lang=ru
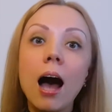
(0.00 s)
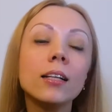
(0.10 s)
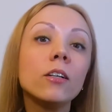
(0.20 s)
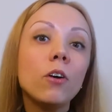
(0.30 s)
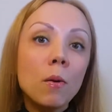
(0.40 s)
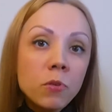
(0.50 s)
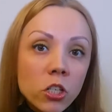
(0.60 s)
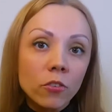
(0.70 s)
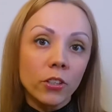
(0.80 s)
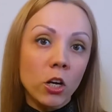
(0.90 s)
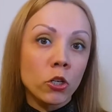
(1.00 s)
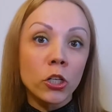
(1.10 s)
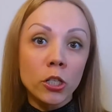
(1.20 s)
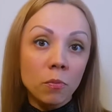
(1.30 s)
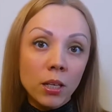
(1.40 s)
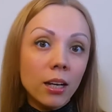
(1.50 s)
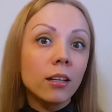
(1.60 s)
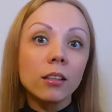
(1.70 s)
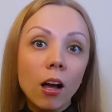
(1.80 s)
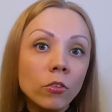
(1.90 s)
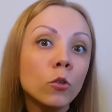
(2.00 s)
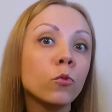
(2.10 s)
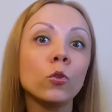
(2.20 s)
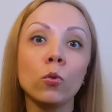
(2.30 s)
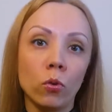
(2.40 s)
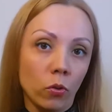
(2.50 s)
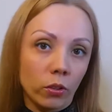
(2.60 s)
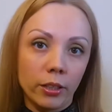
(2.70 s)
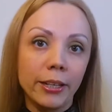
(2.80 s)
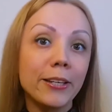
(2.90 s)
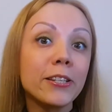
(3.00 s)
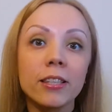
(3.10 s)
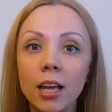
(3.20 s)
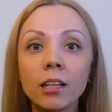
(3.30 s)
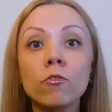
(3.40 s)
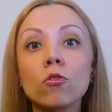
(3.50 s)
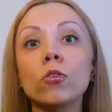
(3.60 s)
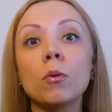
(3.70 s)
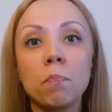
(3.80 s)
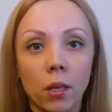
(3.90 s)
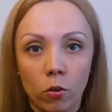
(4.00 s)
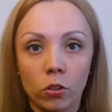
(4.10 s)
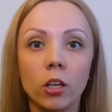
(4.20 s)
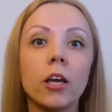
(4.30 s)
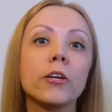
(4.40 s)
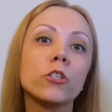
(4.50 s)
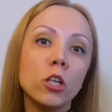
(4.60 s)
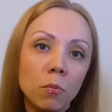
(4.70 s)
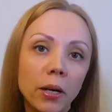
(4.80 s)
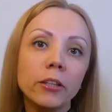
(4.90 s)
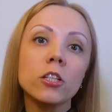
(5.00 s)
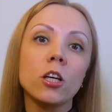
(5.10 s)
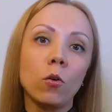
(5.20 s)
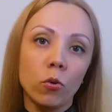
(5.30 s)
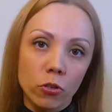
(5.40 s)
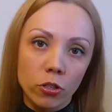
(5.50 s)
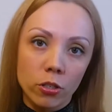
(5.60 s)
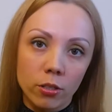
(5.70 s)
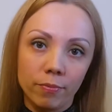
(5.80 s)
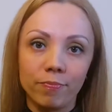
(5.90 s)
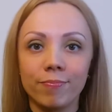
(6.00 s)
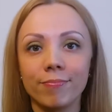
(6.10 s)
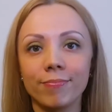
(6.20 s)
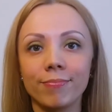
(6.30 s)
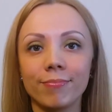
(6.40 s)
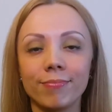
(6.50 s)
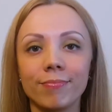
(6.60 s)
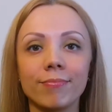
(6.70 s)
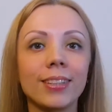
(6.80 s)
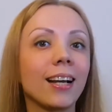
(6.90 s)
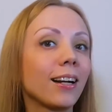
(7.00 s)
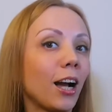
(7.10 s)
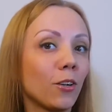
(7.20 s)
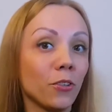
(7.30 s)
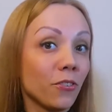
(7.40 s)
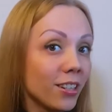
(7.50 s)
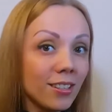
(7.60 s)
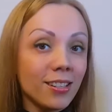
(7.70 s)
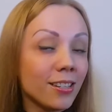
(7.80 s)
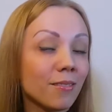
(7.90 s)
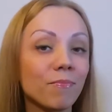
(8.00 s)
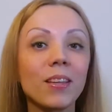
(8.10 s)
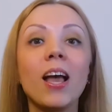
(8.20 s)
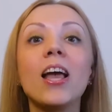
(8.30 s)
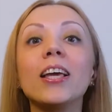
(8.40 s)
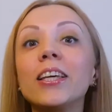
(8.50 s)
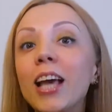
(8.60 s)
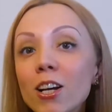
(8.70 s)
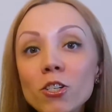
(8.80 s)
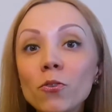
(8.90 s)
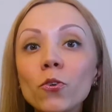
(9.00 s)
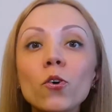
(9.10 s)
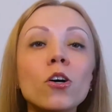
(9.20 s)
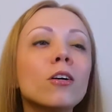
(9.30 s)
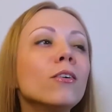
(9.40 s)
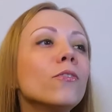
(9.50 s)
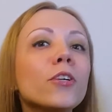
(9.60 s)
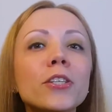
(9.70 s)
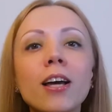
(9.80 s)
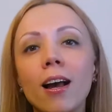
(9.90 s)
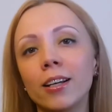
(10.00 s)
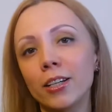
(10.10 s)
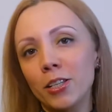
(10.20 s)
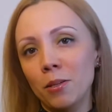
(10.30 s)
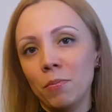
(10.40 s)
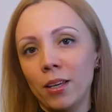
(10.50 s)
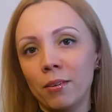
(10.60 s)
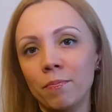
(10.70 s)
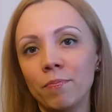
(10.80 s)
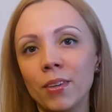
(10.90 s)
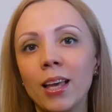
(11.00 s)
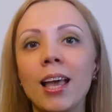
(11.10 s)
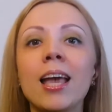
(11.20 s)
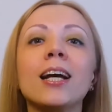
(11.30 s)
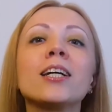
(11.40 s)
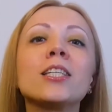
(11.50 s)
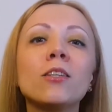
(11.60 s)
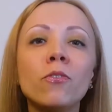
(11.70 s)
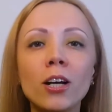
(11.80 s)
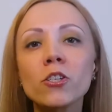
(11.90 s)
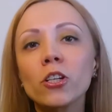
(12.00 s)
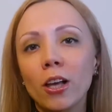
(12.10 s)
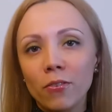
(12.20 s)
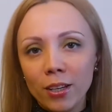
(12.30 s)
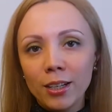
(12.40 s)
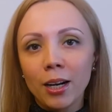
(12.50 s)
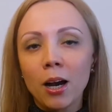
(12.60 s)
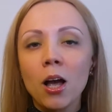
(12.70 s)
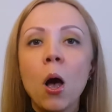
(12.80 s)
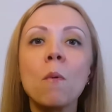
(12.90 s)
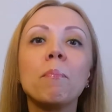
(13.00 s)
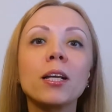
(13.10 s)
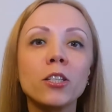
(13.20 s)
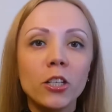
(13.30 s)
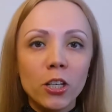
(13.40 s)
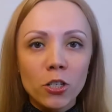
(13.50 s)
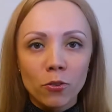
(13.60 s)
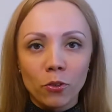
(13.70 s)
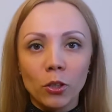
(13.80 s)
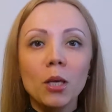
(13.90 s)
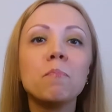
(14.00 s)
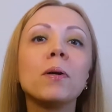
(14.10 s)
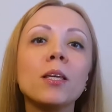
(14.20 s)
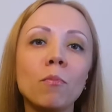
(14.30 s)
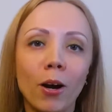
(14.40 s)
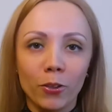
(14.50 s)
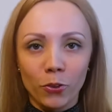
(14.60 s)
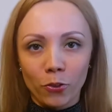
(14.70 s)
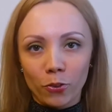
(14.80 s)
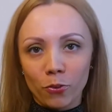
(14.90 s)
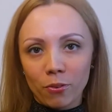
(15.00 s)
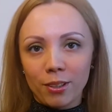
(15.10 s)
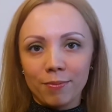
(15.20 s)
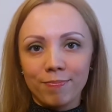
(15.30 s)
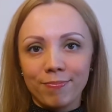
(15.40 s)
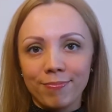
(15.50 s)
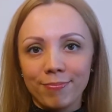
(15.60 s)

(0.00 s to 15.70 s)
Она вообще в нашей семье главный футуролог и знает все наперед, чем это закончится. Как вы видите, я живу в идеальной семье, где два человека поддерживают и понимают друг друга.